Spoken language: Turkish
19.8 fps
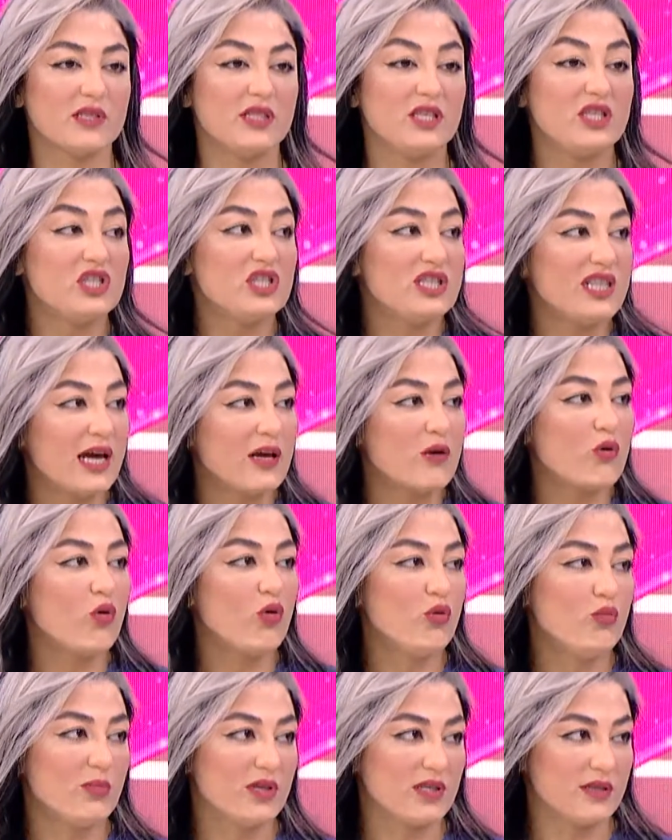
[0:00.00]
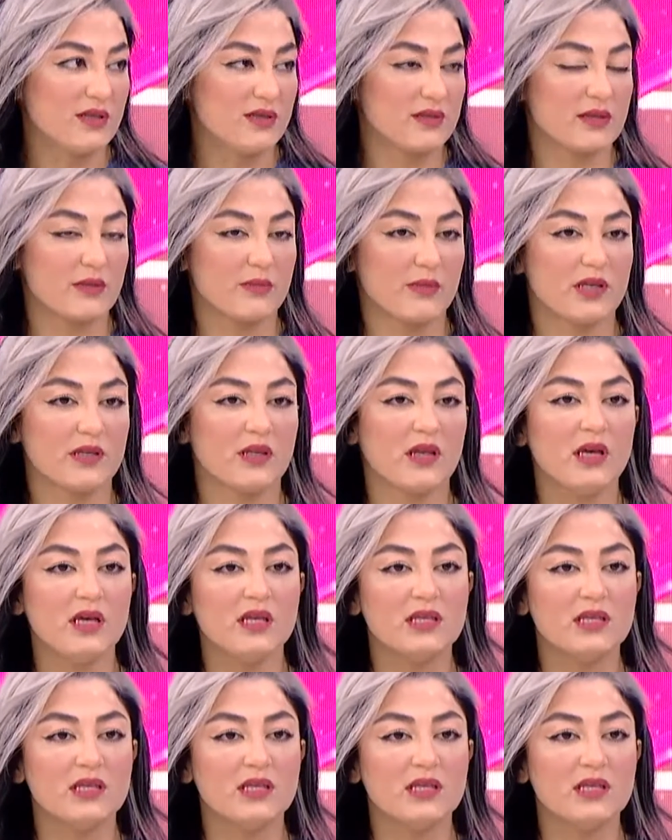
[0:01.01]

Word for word: dişler olmadığı zaman.